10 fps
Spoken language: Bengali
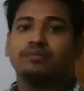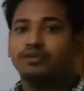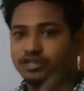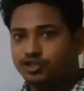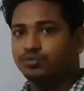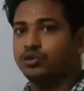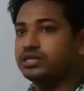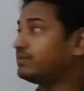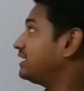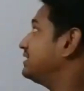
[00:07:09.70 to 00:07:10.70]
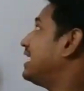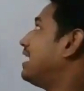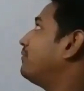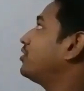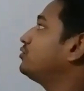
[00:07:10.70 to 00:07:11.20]
আপনি নিশ্চয়ই বলতে পারেন যে
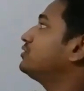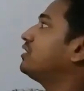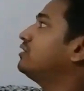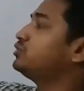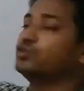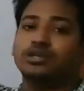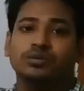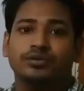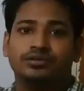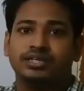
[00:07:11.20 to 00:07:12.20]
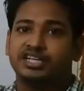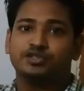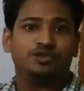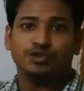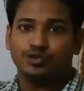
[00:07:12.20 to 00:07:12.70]
আমারও তো তাহলে শূন্য বিভক্তি
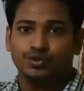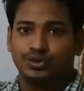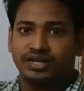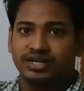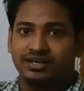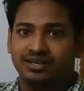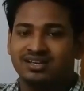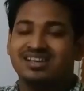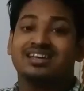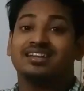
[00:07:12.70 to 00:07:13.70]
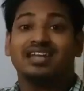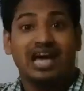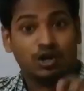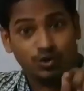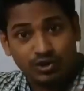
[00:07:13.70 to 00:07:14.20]
কিছু যোগ করিনি
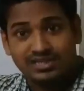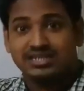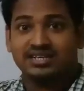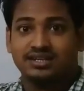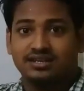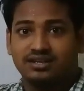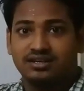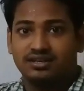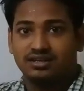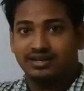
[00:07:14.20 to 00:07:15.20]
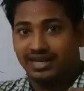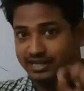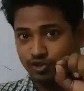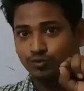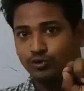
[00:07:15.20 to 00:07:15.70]
না করেছেন
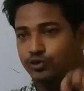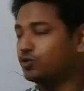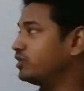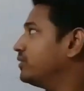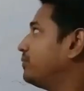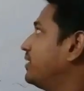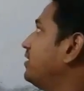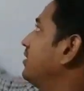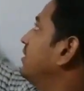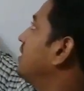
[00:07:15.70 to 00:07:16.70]
এটা খুব লক্ষণীয় ব্যাপার